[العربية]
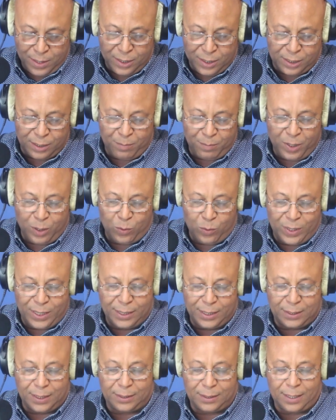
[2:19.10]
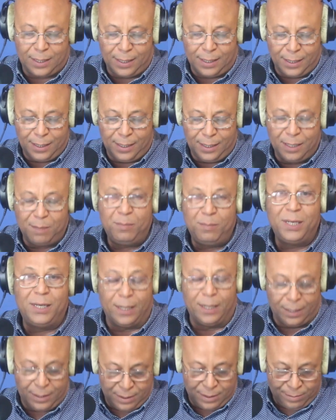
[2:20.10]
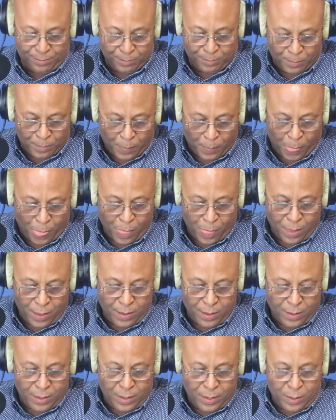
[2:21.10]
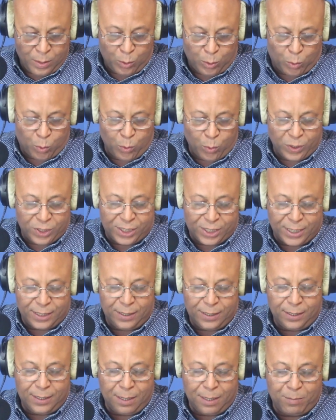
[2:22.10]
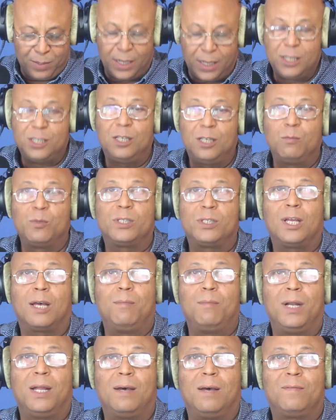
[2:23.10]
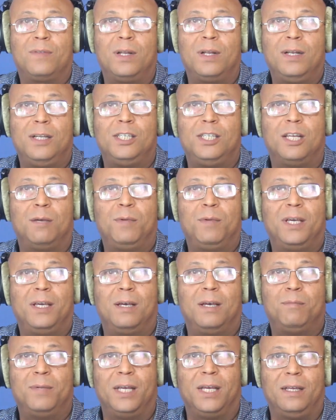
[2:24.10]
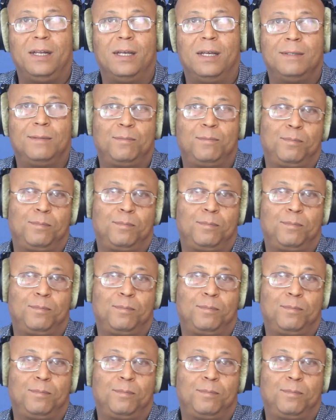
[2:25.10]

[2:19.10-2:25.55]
جميعنا يتطلع إلى بناء تونس جديدة من أجل مستقبل أفضل لجميع أبنائنا